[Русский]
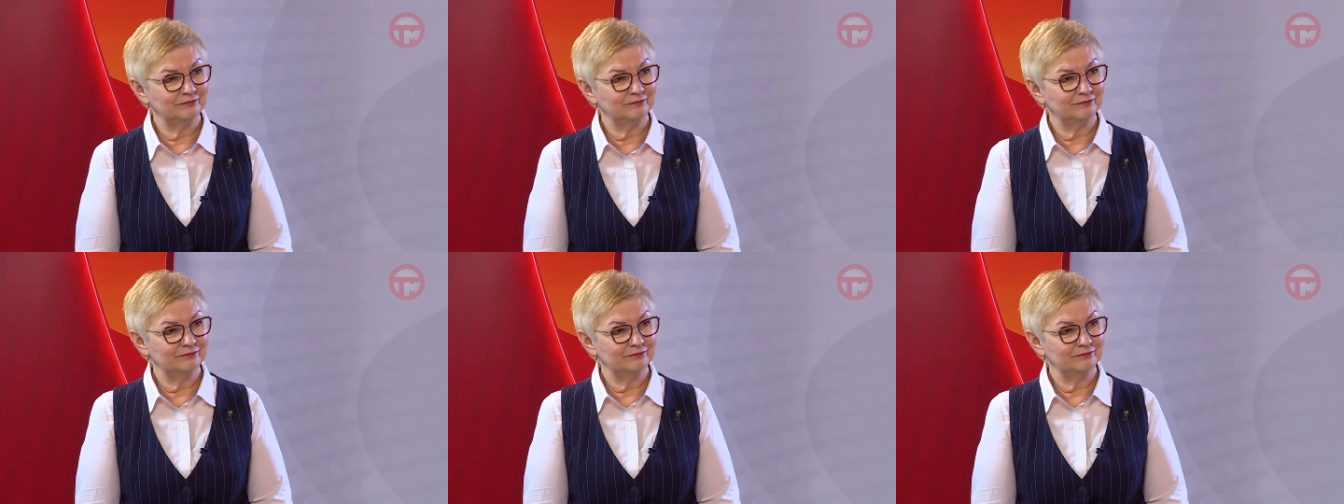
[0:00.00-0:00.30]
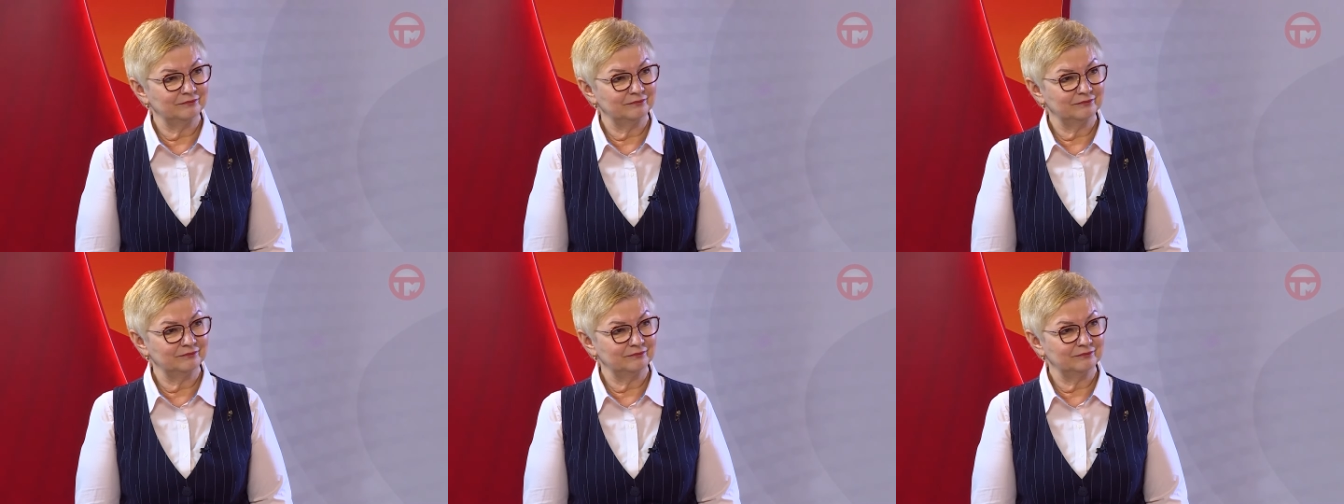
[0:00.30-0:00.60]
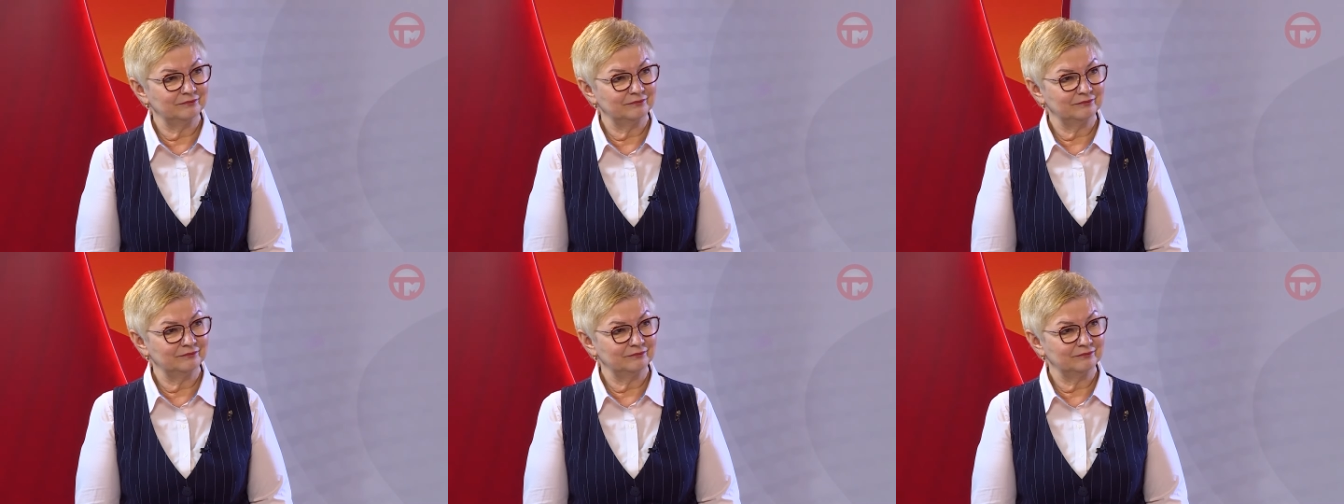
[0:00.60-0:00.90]
он
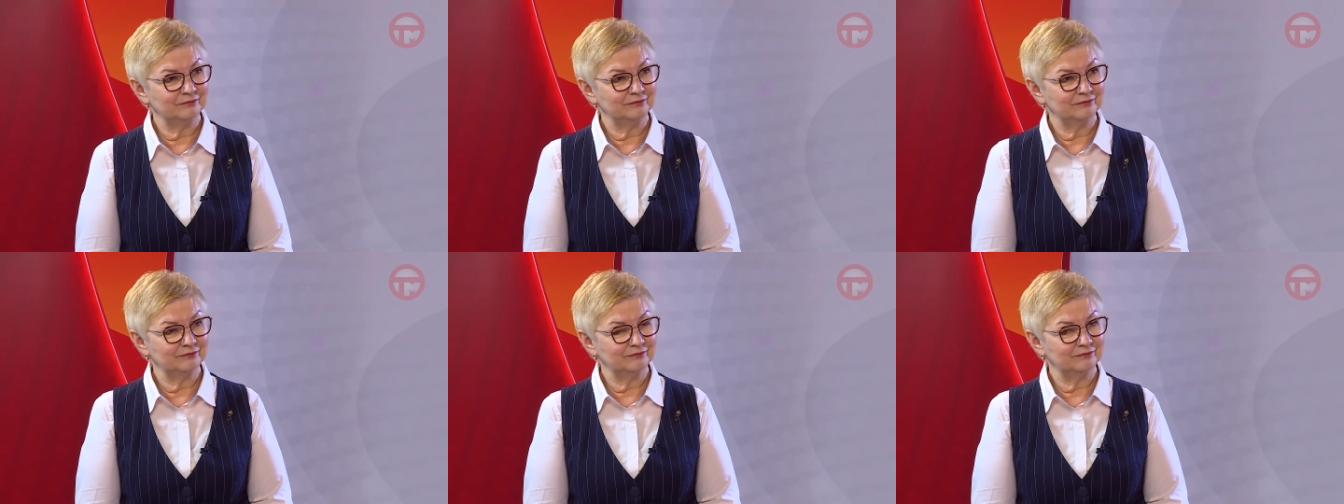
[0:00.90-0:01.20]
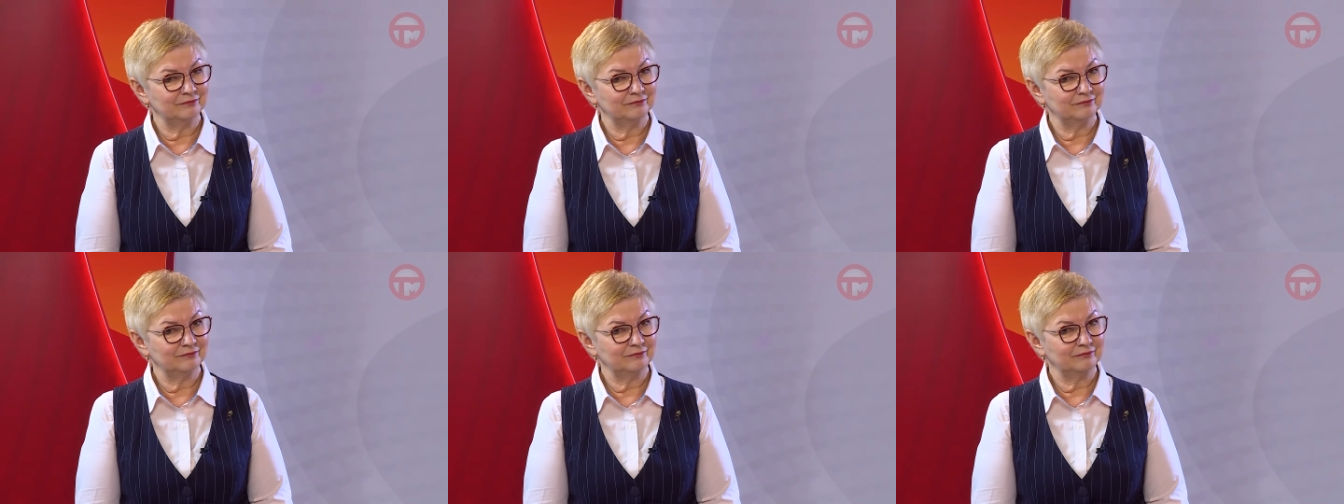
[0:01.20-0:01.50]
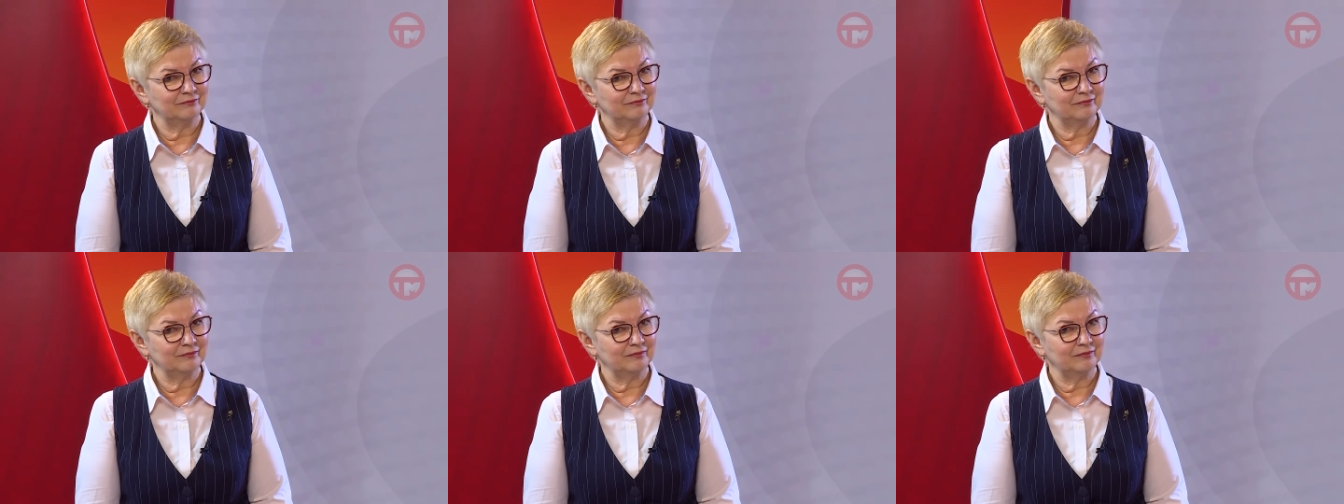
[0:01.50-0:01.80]
ознаменовался?
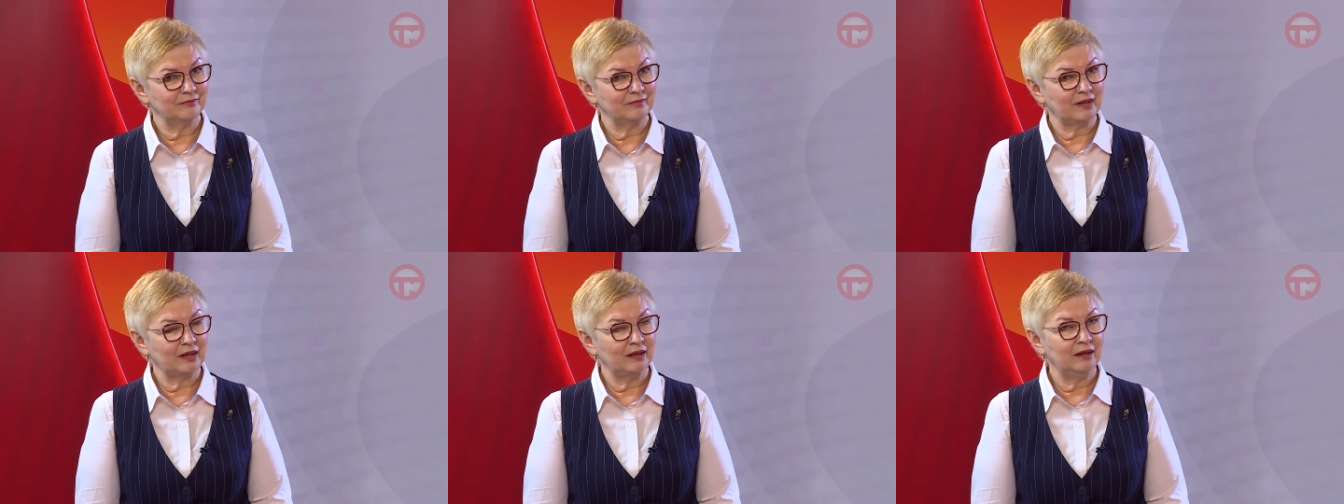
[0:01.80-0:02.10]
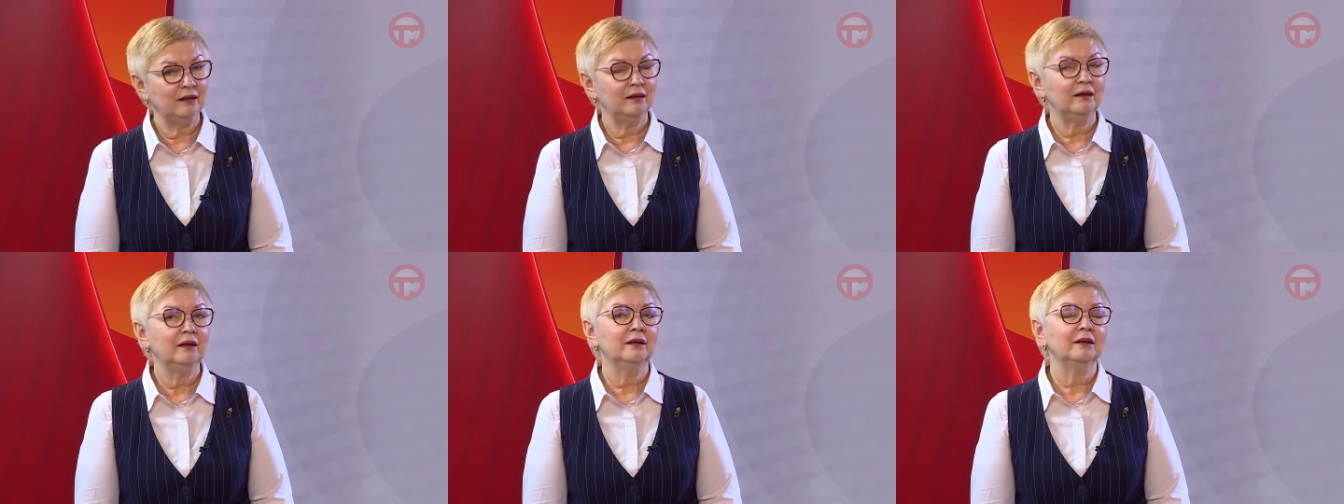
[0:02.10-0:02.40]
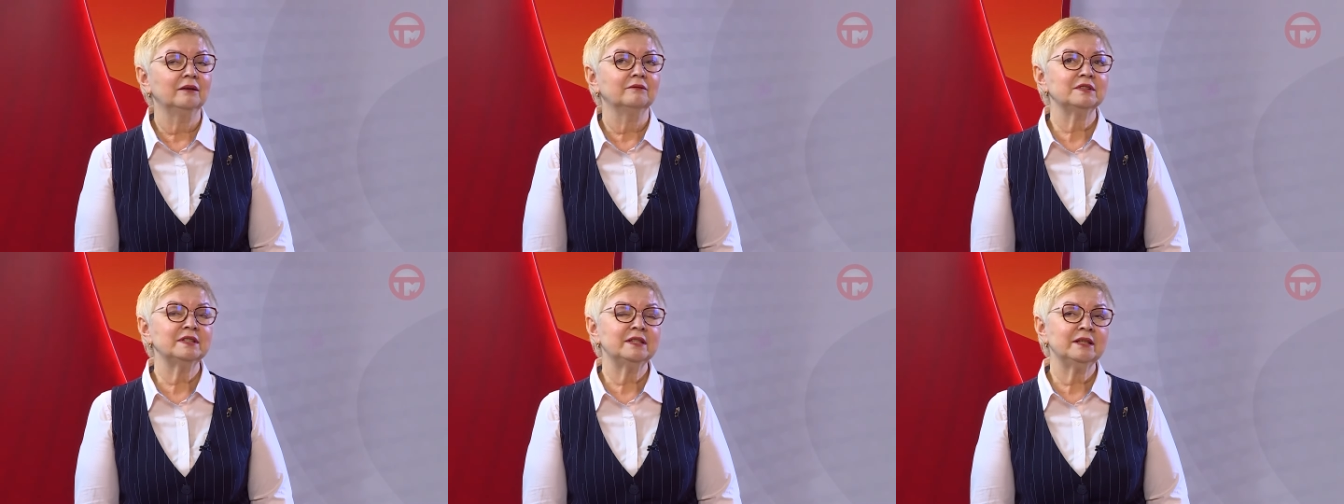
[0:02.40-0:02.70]

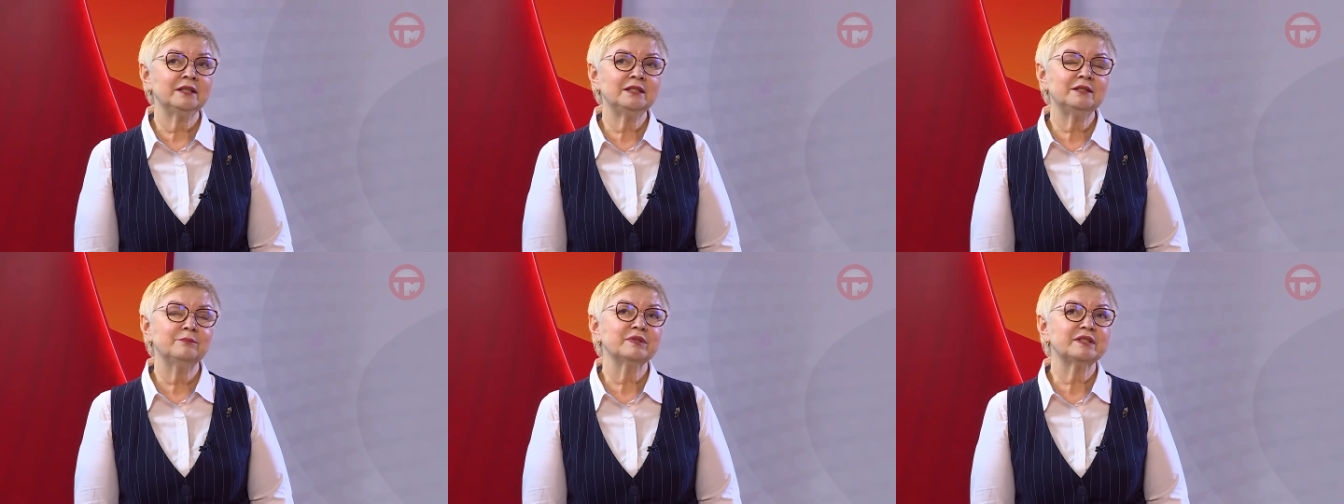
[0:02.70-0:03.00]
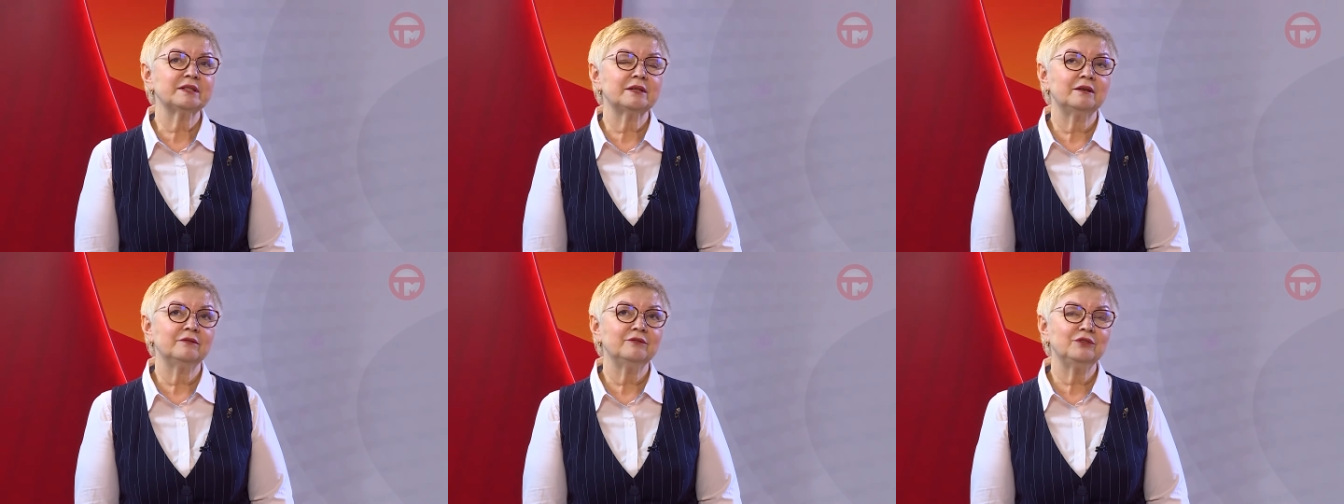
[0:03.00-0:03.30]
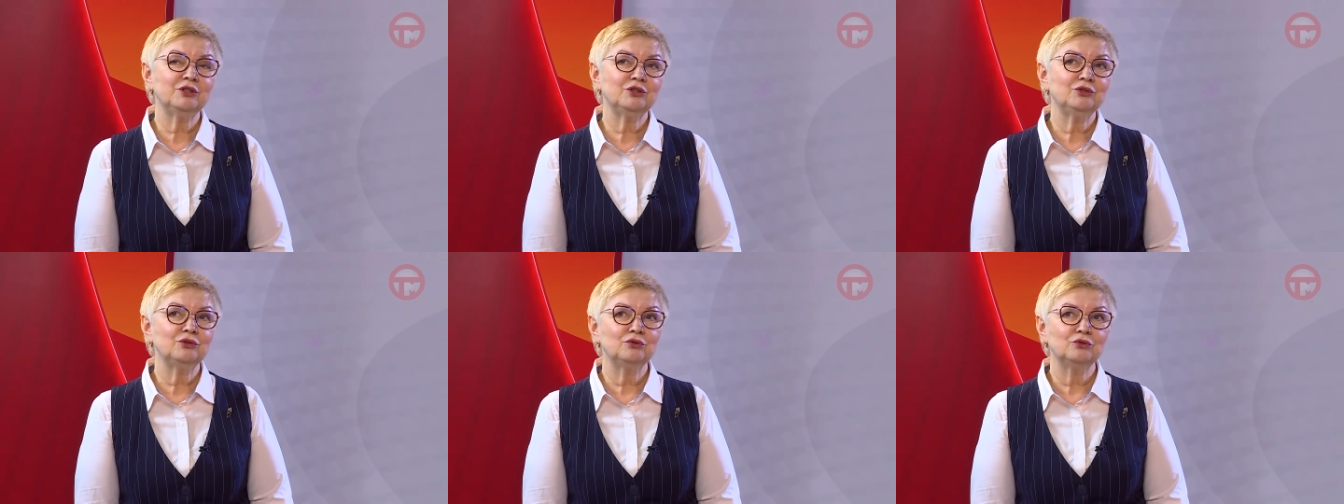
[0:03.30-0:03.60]
Знаете, по
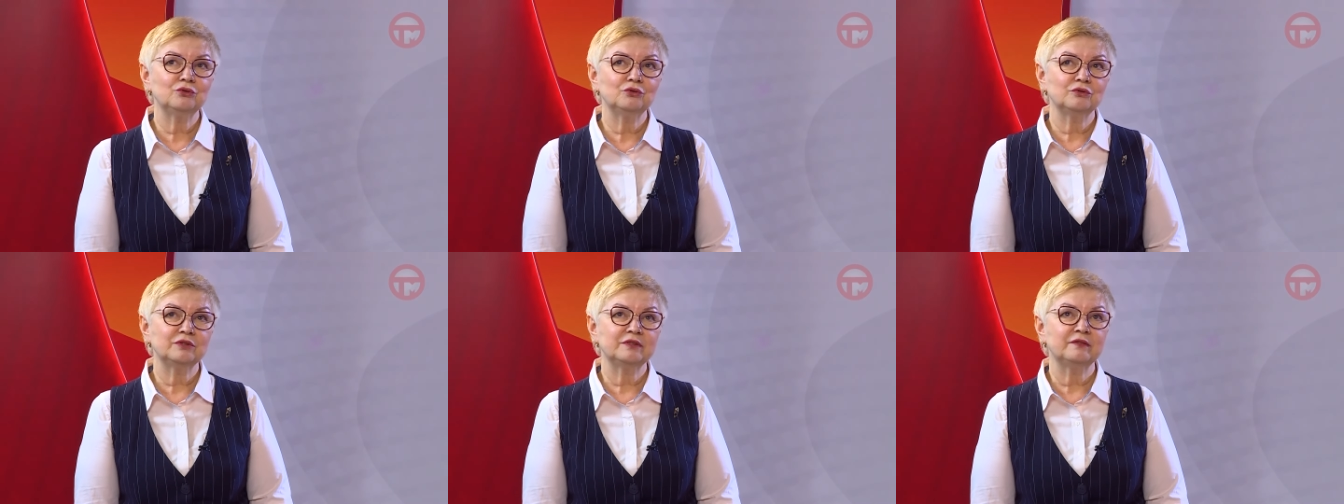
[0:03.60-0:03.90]
сравнению с